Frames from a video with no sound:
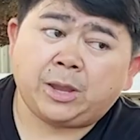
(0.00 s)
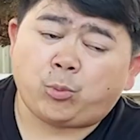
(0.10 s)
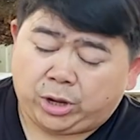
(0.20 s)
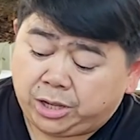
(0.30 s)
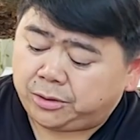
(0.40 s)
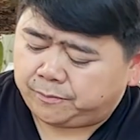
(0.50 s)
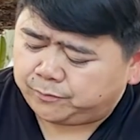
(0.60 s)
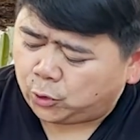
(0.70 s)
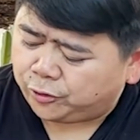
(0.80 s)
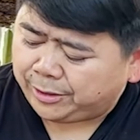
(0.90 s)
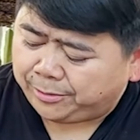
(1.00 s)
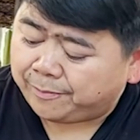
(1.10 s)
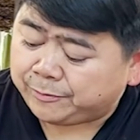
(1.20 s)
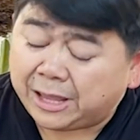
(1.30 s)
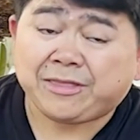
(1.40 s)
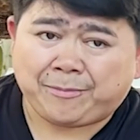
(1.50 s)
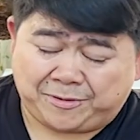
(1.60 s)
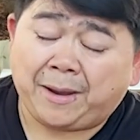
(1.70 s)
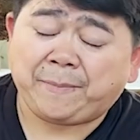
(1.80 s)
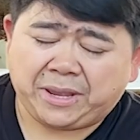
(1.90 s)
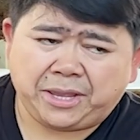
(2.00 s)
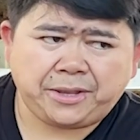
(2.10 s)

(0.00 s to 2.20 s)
เก็บไว้ ตอนใส่ได้บ้5ปี